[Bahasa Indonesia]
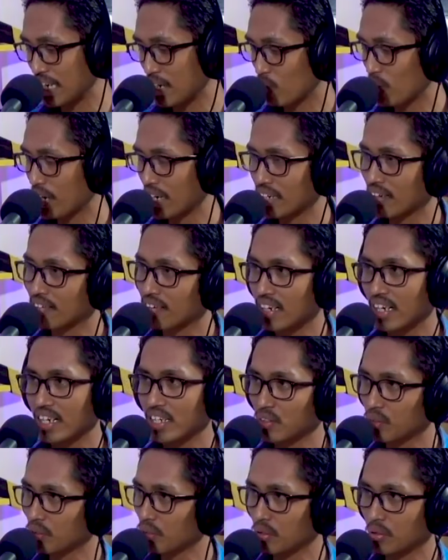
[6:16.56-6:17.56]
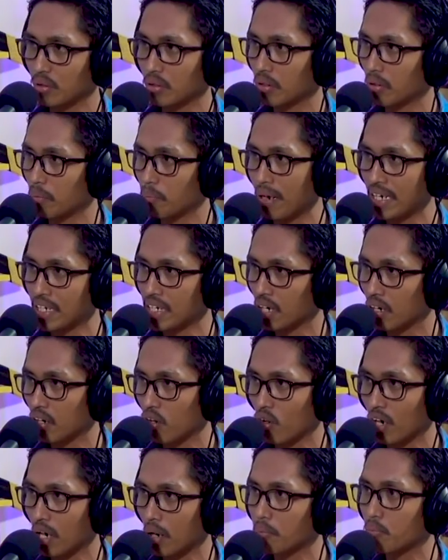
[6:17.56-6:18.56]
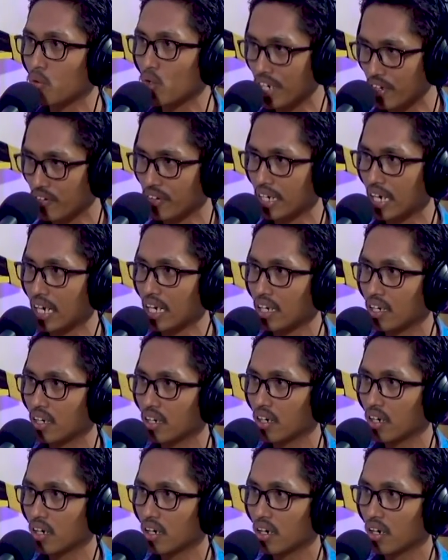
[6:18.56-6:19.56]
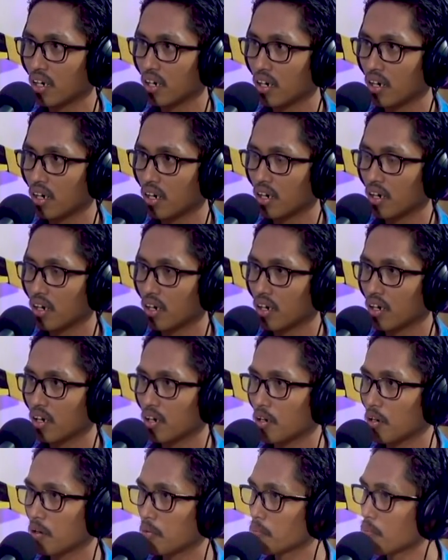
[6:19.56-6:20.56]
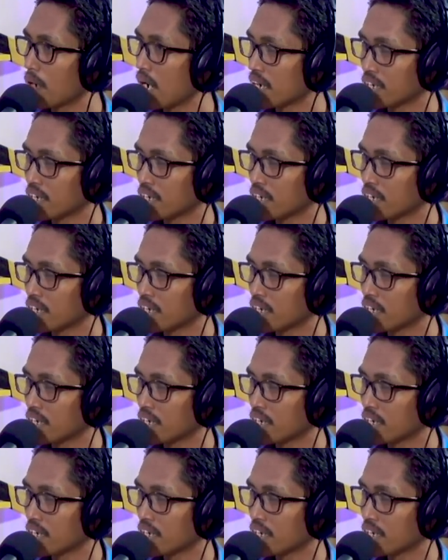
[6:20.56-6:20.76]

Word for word: di lingkungannya Sela itu eh, banyak orang bugis ya sama rinda banyak banget orang